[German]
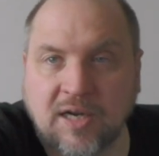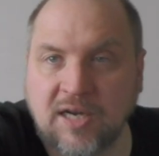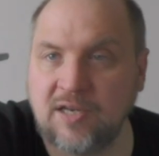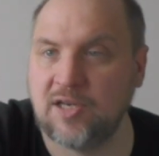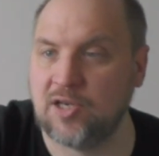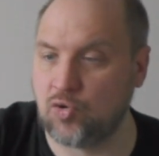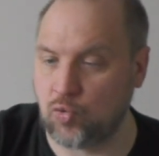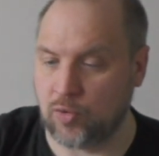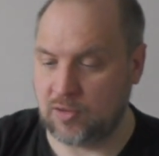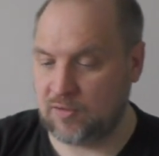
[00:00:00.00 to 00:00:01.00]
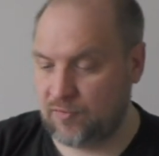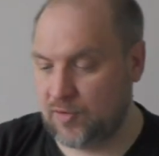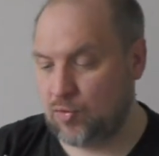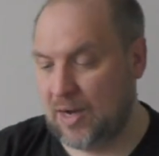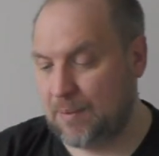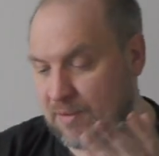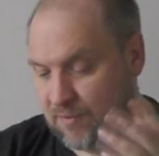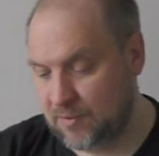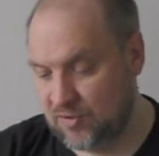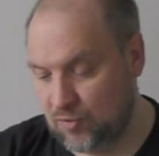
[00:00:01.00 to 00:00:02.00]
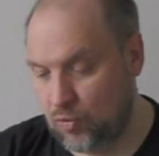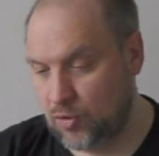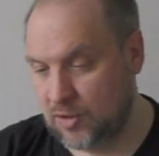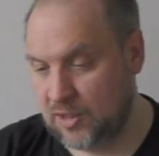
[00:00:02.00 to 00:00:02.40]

Richtig cool. Diese Figur habe ich so noch